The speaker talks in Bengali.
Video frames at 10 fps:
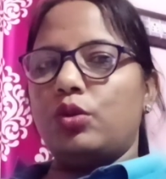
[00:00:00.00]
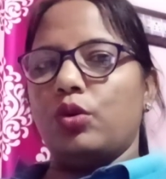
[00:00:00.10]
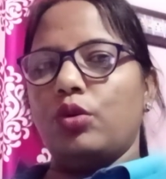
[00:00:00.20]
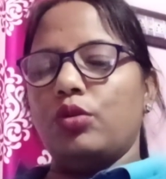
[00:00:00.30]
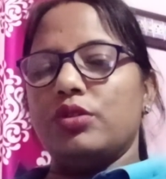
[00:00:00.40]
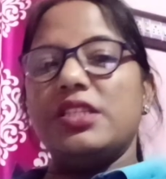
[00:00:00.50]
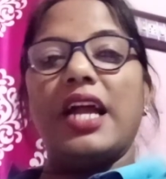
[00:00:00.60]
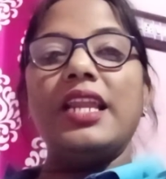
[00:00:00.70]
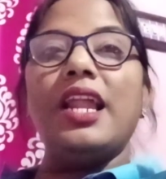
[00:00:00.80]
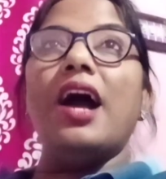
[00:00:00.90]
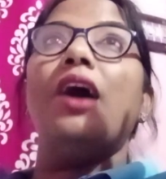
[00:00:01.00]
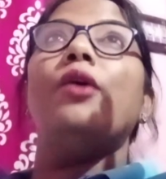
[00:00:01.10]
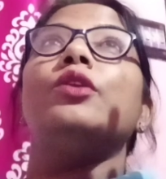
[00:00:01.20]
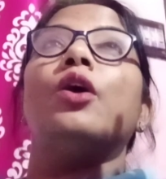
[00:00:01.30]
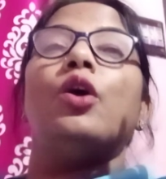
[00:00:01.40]
তো জানি না
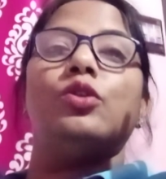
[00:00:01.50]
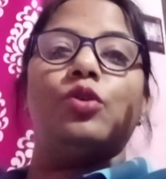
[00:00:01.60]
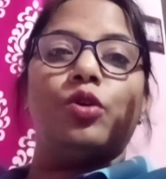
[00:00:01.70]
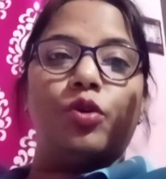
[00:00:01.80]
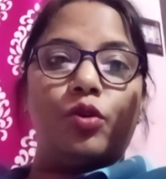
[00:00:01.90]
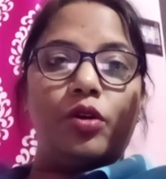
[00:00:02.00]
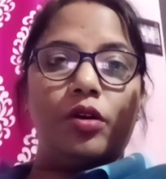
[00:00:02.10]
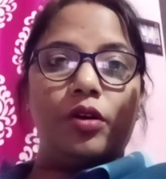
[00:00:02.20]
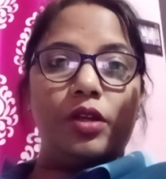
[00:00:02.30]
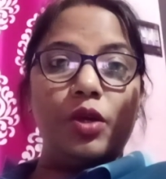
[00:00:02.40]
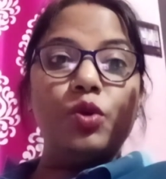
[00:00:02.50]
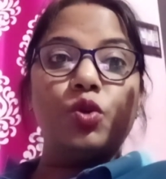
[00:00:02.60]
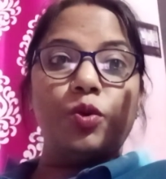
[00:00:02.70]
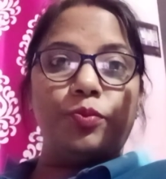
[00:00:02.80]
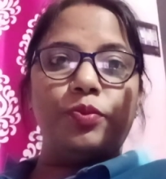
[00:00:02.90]
ওইটা হয়তো
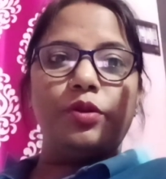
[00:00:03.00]
ইউটিউব